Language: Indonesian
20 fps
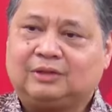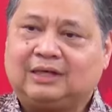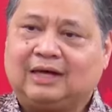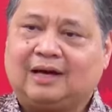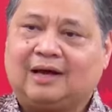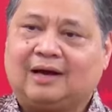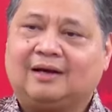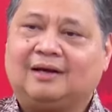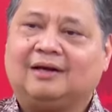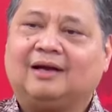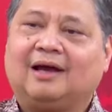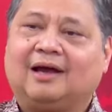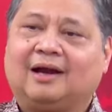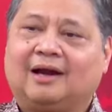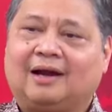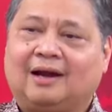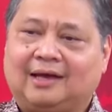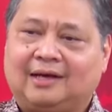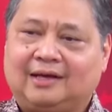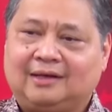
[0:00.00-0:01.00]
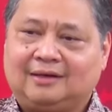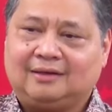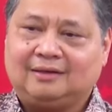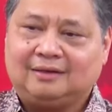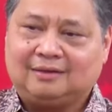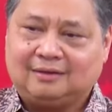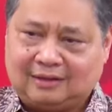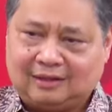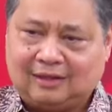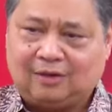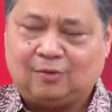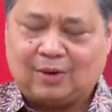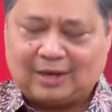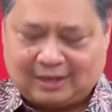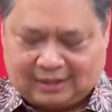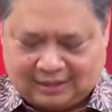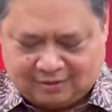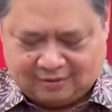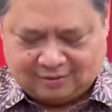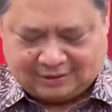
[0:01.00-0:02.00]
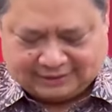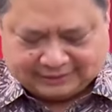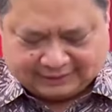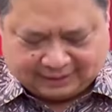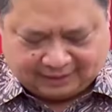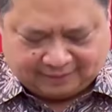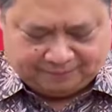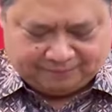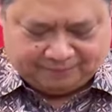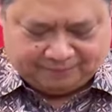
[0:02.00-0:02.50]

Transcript: negara-negara lain di luar Indonesia.